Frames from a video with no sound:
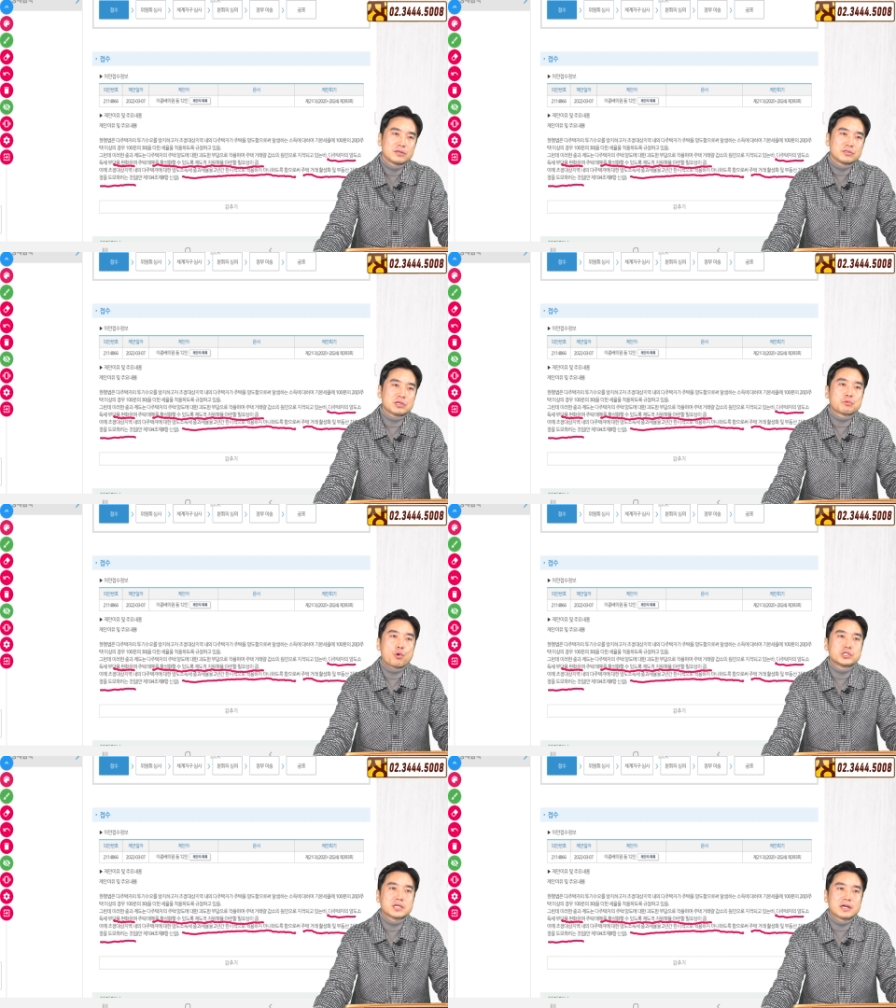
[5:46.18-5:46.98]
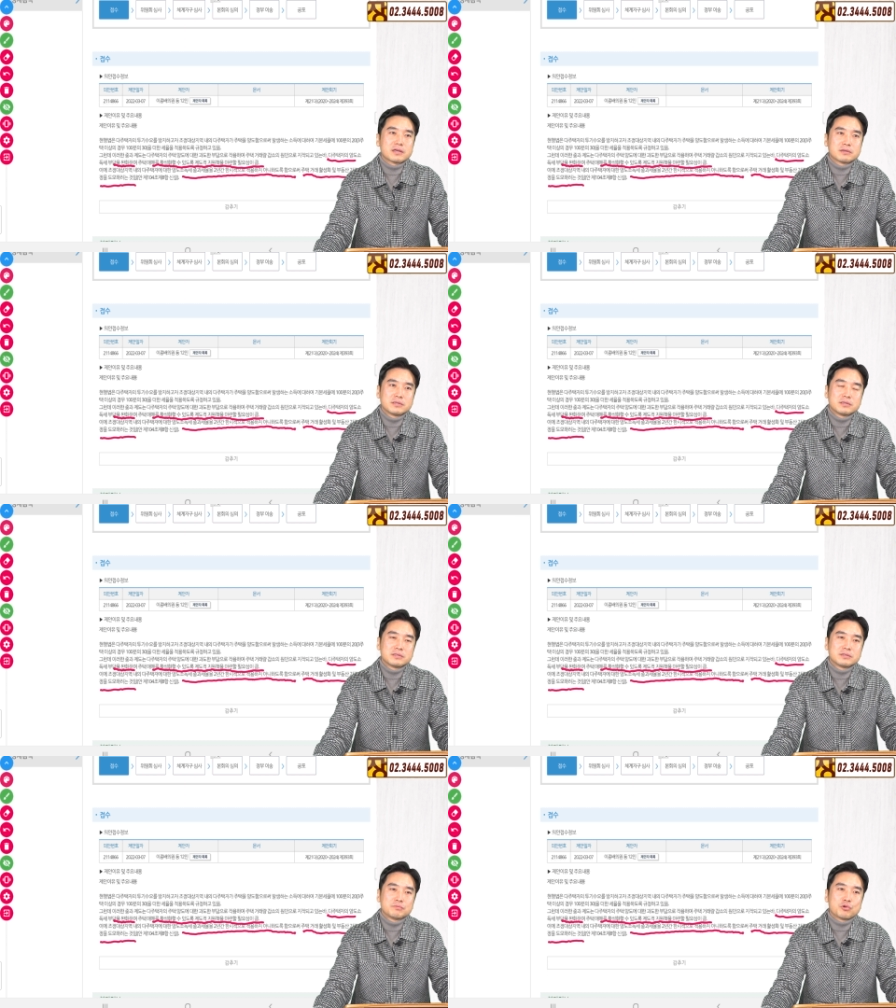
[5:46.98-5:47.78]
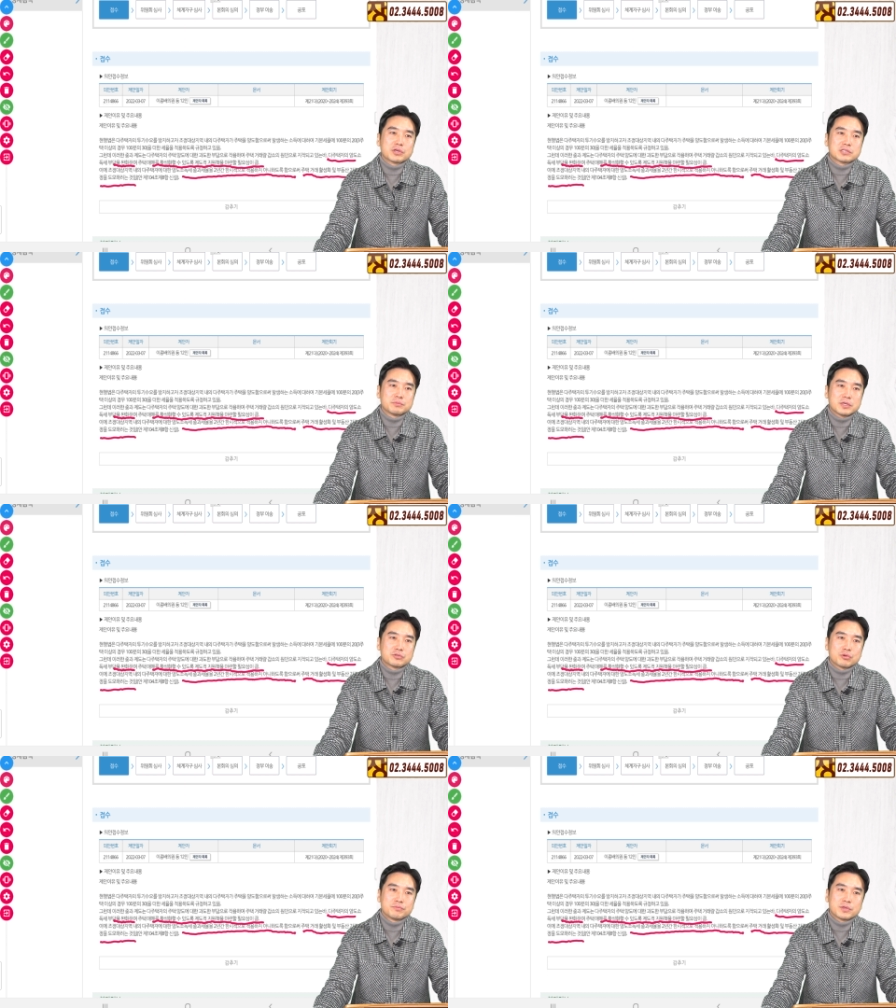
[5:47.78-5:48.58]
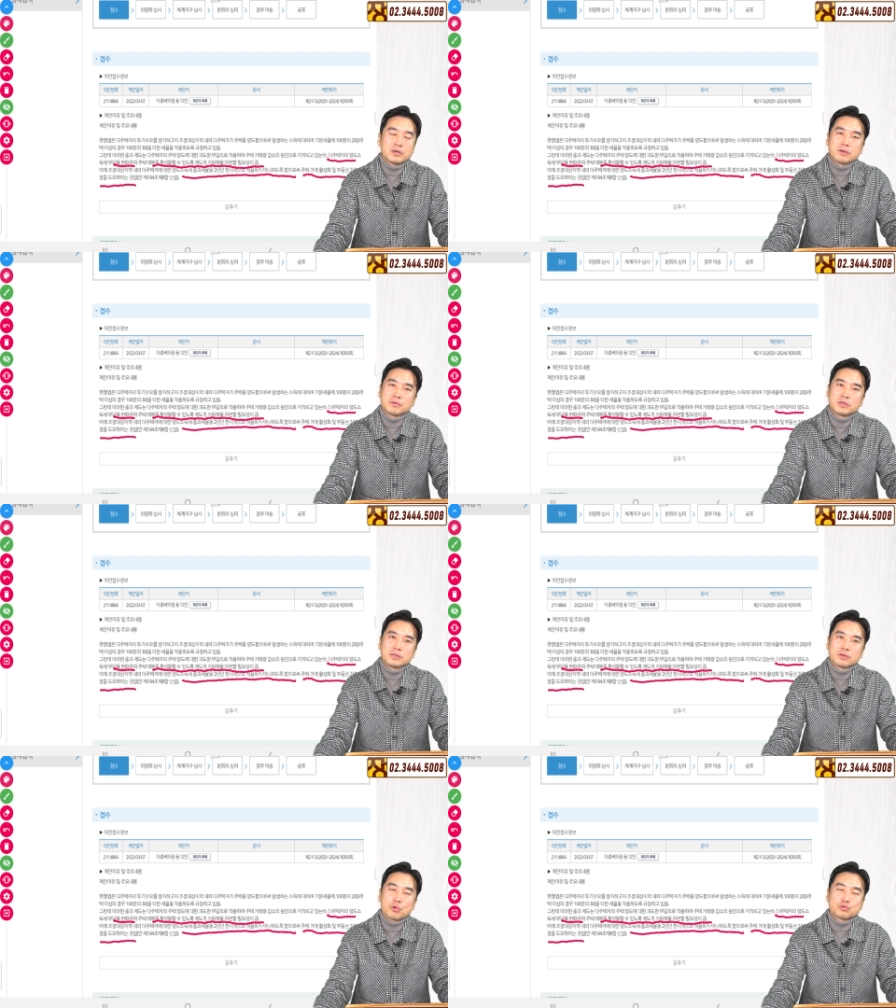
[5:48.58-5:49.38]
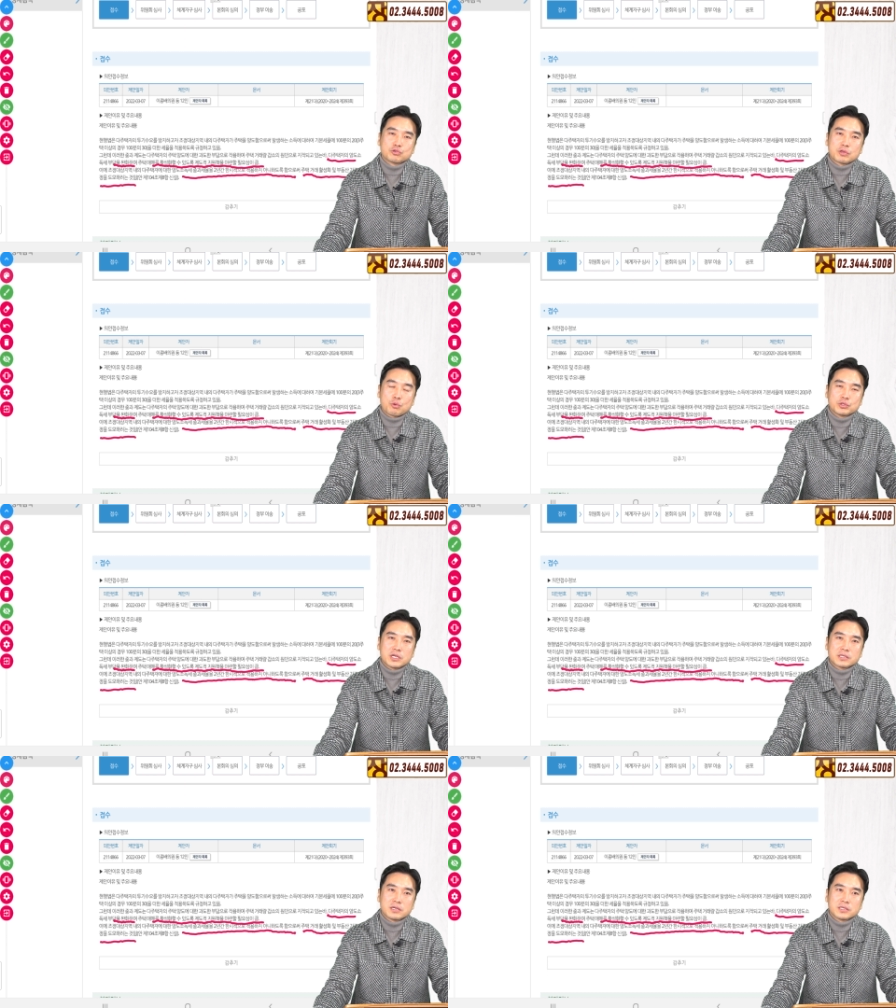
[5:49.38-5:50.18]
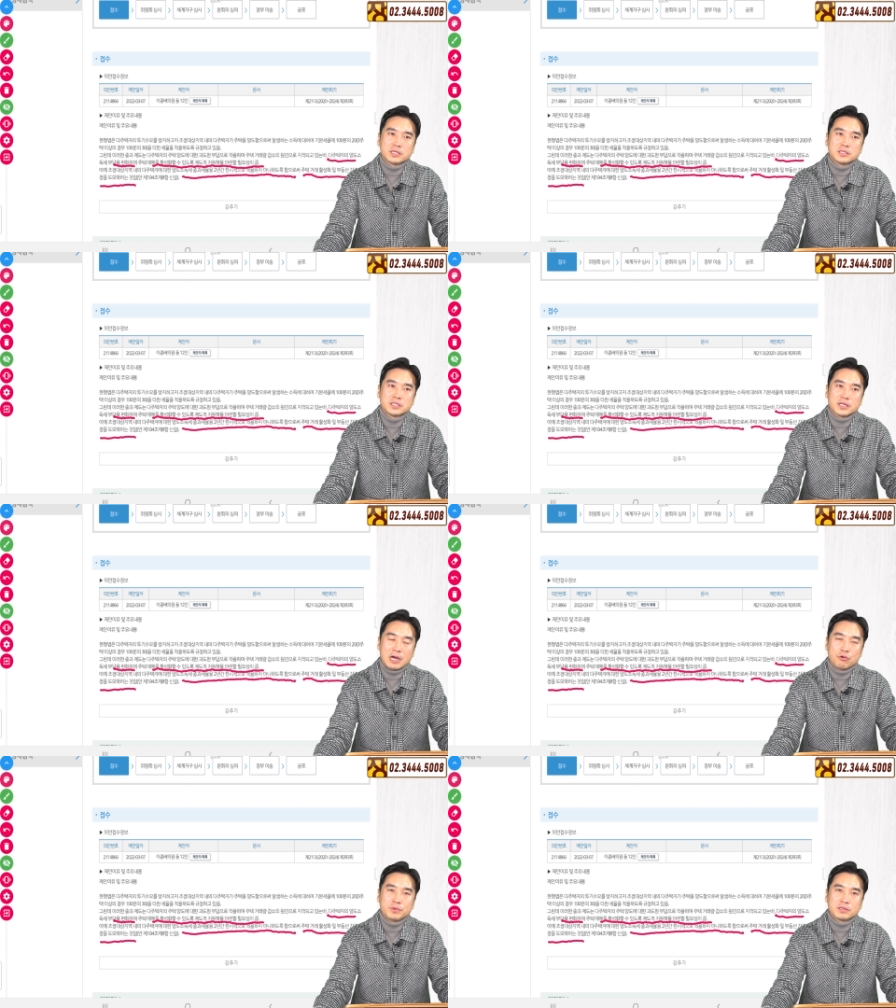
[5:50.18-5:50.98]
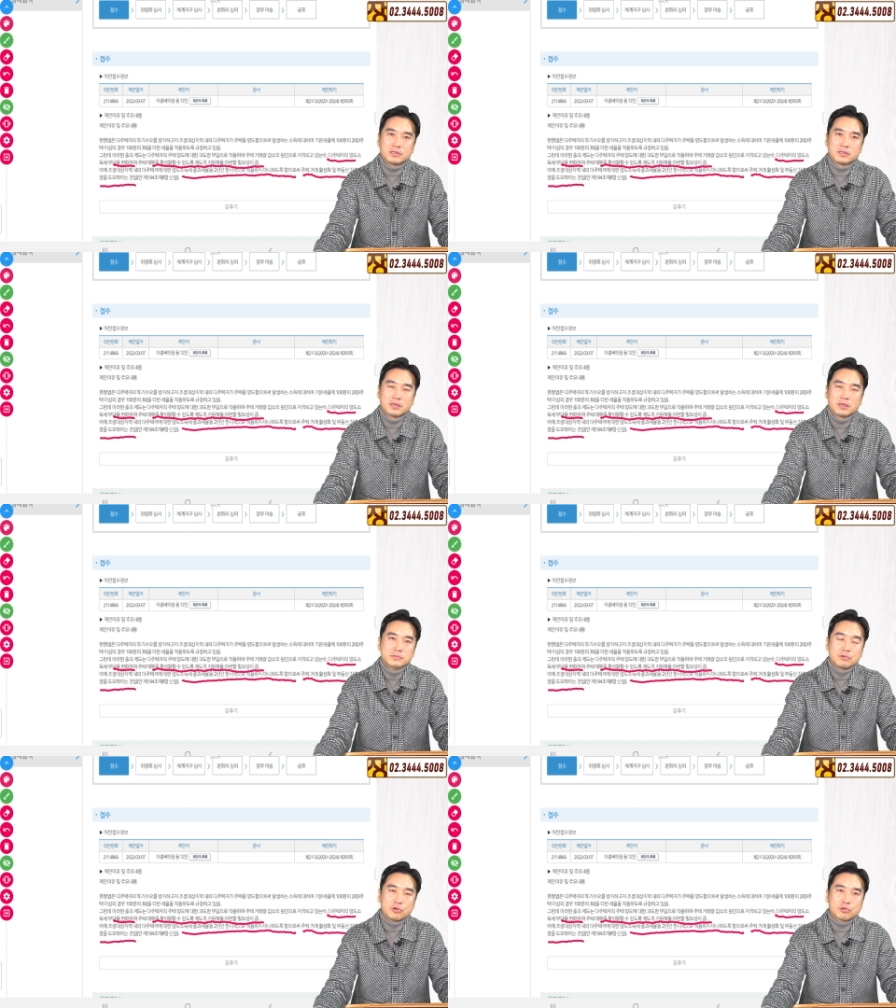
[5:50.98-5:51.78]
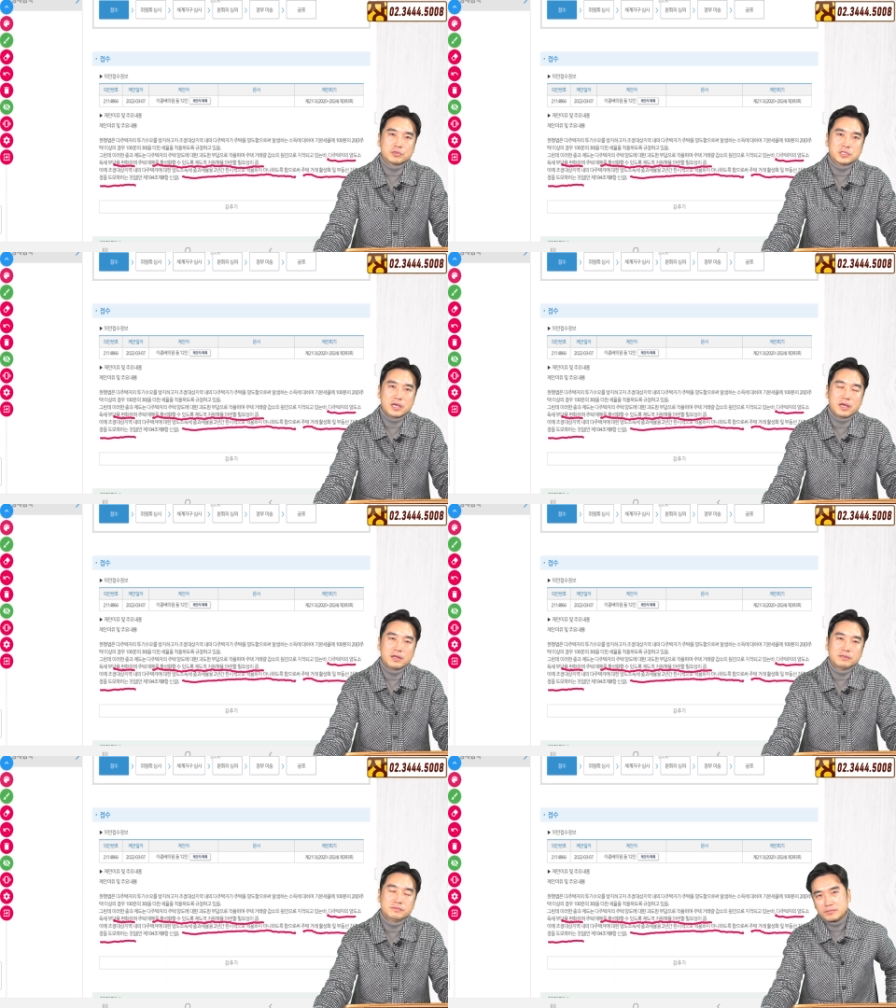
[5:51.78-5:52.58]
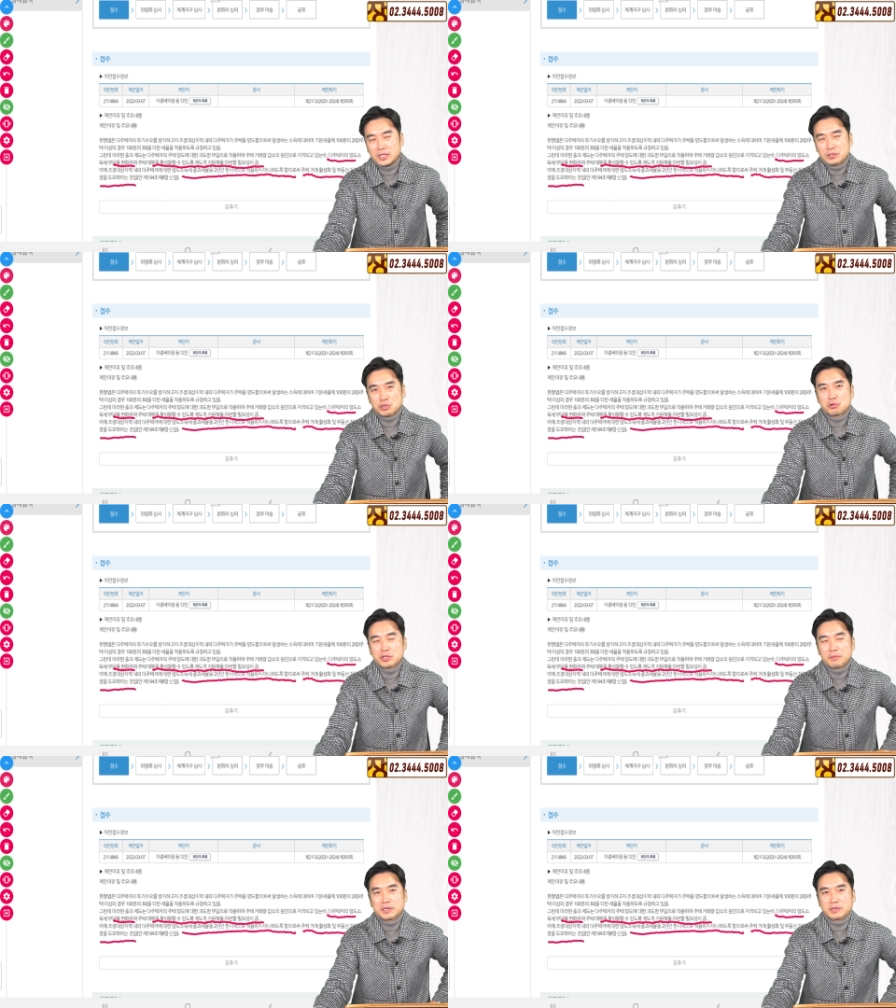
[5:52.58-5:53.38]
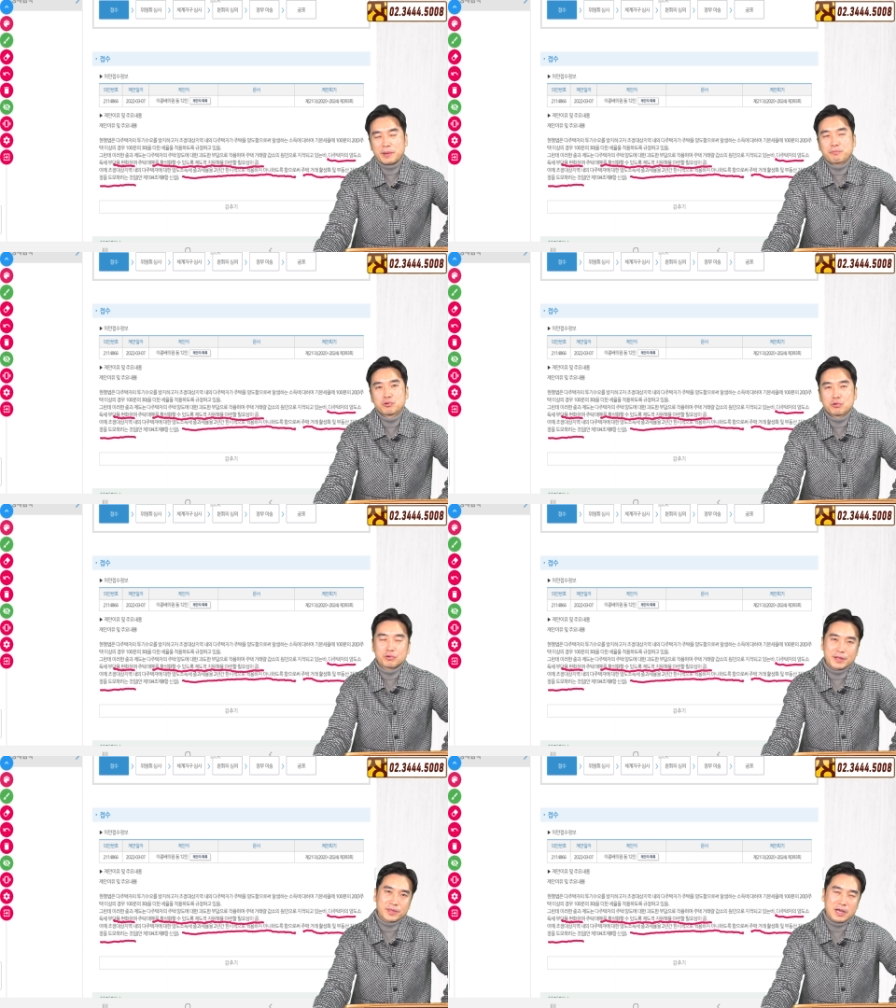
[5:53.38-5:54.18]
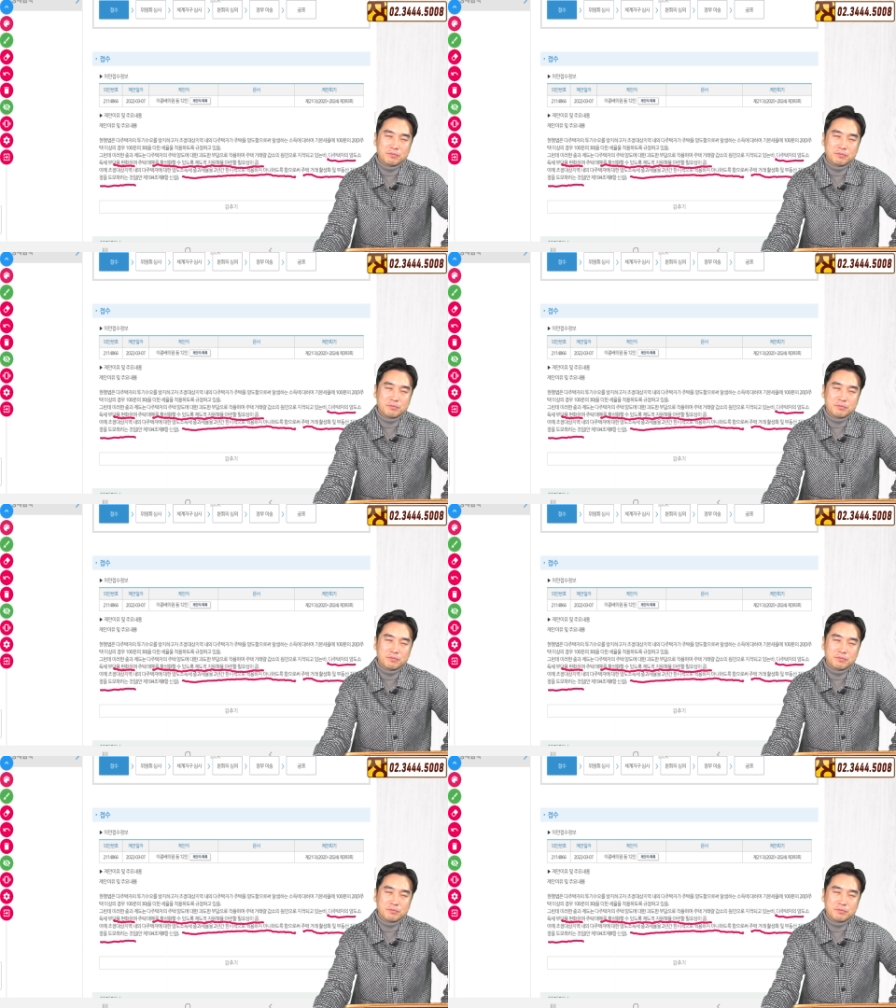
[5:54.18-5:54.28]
지금 공시가격은 모르겠습니다. 좀더 예, 예, 공동주택 공시가격이 이제 나오면은 그것도 이제 전월 대비해서 100%로 간다.